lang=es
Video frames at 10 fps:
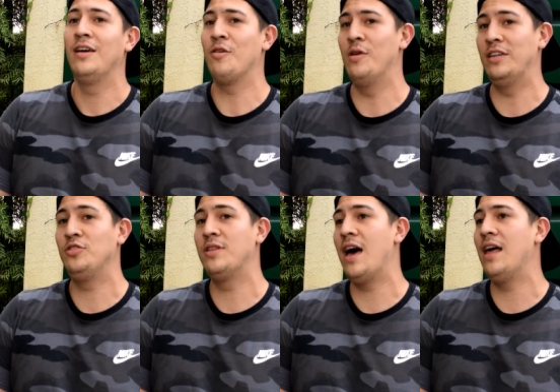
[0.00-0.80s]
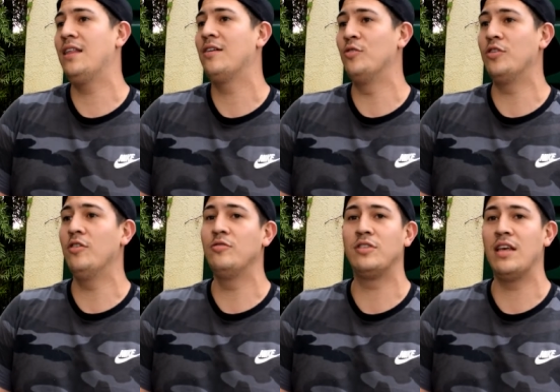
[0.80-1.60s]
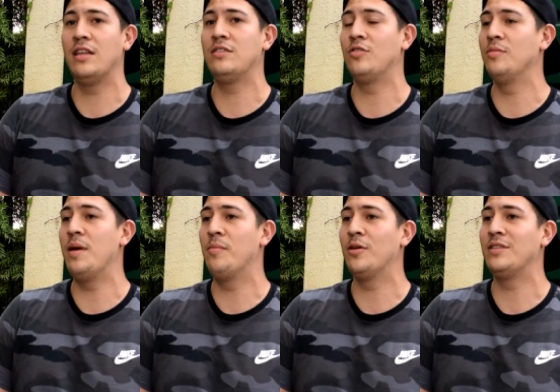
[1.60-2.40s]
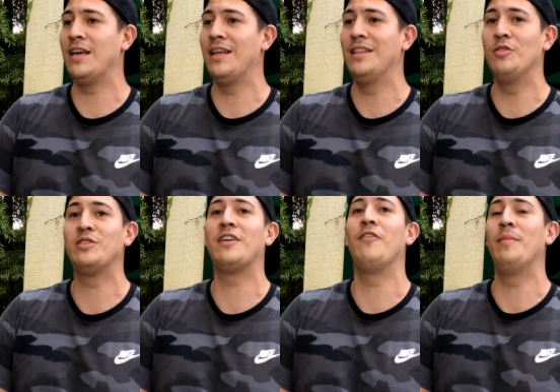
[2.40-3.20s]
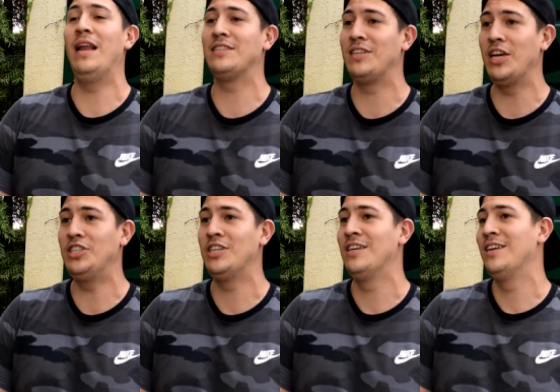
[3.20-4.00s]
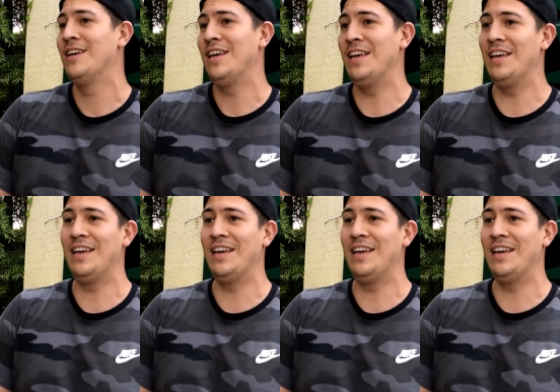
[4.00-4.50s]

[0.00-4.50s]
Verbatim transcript: con la ciudad, con todos ustedes. Son miembros de, de nuestra familia Sage y